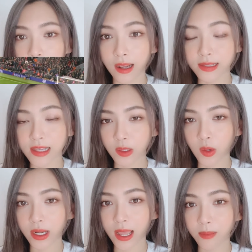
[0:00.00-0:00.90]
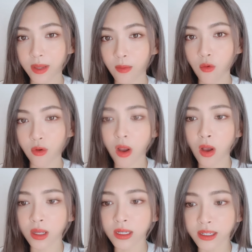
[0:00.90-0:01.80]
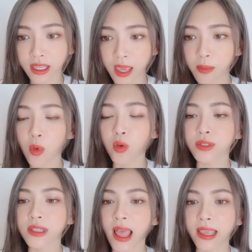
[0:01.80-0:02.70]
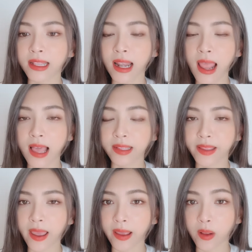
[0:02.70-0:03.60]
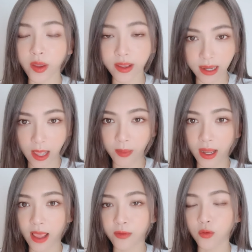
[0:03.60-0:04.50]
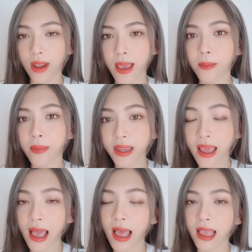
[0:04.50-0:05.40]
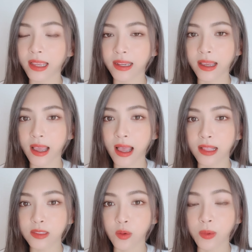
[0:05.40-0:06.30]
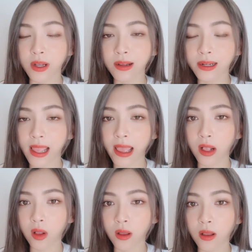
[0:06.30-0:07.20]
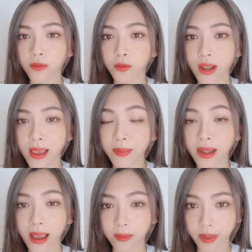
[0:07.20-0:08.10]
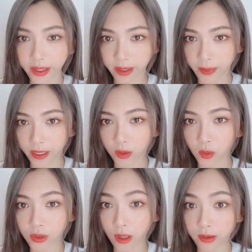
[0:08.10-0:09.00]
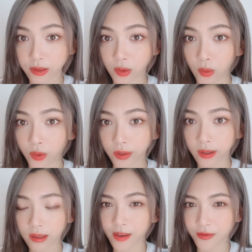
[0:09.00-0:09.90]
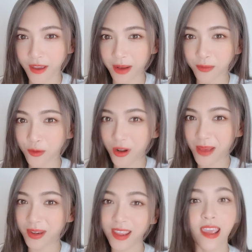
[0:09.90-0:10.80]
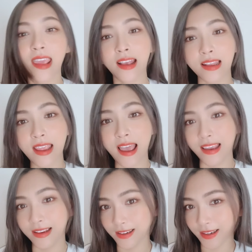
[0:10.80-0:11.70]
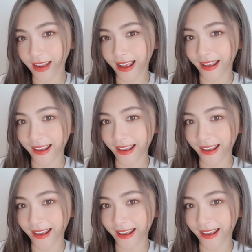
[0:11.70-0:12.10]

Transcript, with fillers: หลังจากโดนนำลิเวอร์พูลก็ขึงเกมบุกใส่นั่นแหละ แต่ก็ยังทำอะไรฟูลแลมไม่ได้นะคะ จบครึ่งแรกก็ฟูลแลมนำหนึ่งประตูต่อศูนย์แฟนฟูลแลมนี่เฮกันใหญ่เลยนะ